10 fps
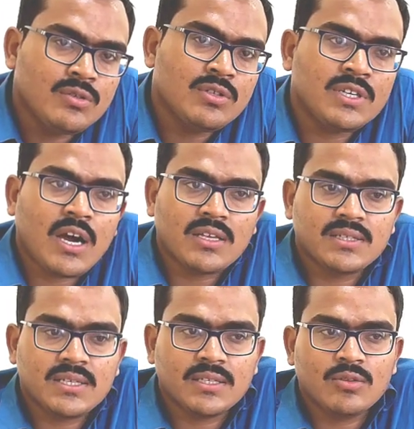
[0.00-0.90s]
করেছিল যে কাজ
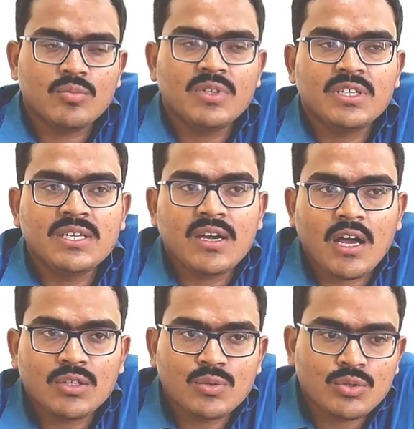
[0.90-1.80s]
থেকে যে তুমি কি
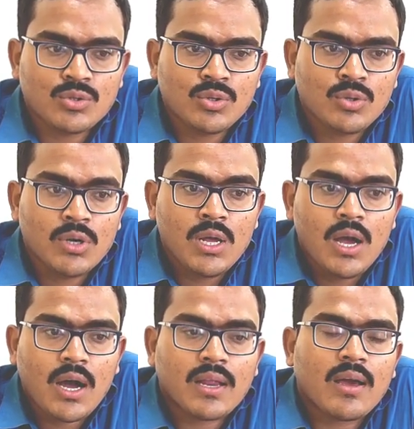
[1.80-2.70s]
কাজ করছো
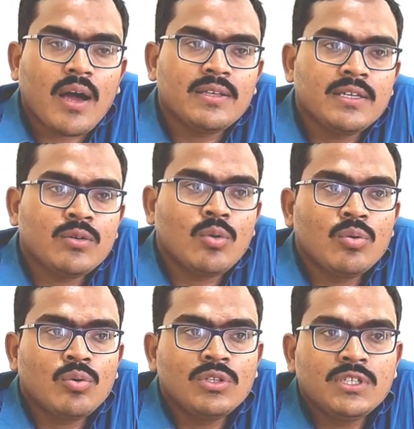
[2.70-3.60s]
আর কাজের
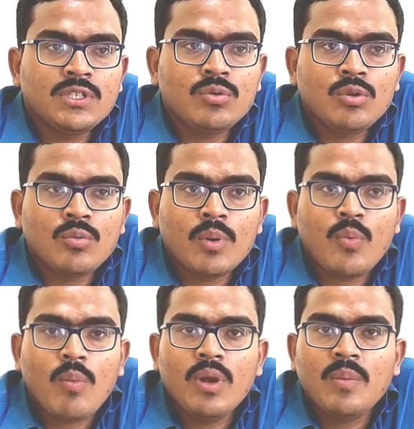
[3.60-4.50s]
কোন কোন জিনিসগুলো তোমার
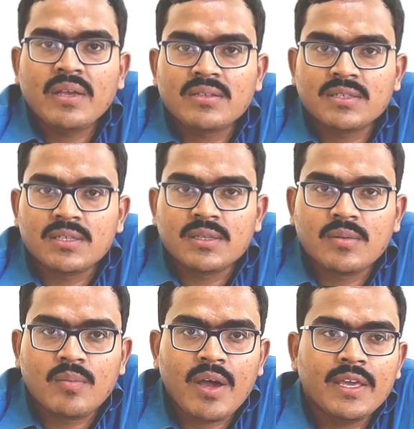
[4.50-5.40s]
প্রবলেম আসছে
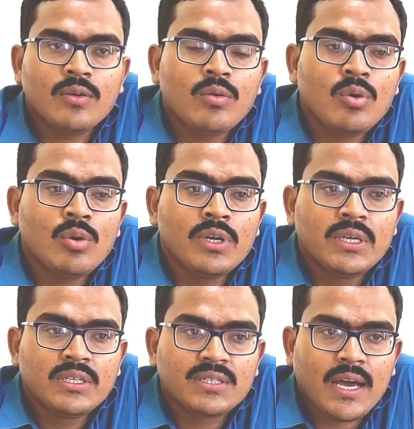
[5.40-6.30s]
বা এইগুলো
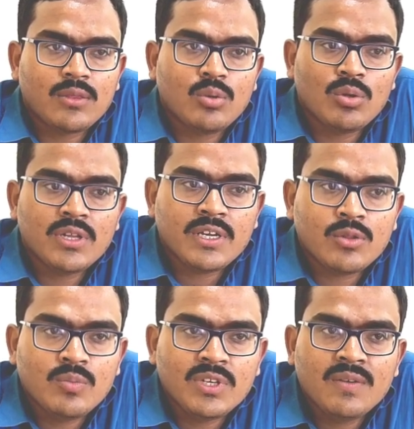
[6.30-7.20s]

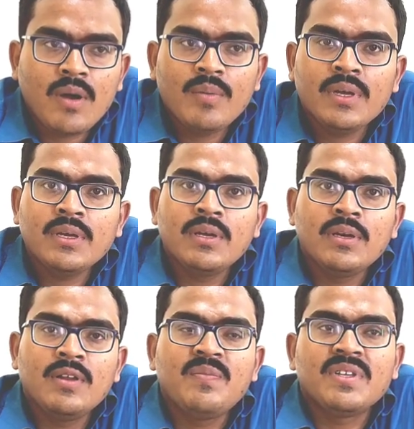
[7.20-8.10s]
ছাত্রদেরকে তুমি কিভাবে
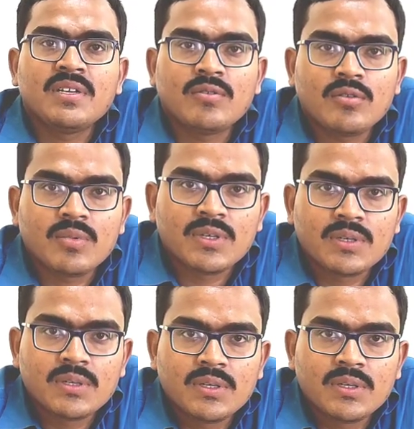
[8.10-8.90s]
রিপ্রেজেন্ট করবে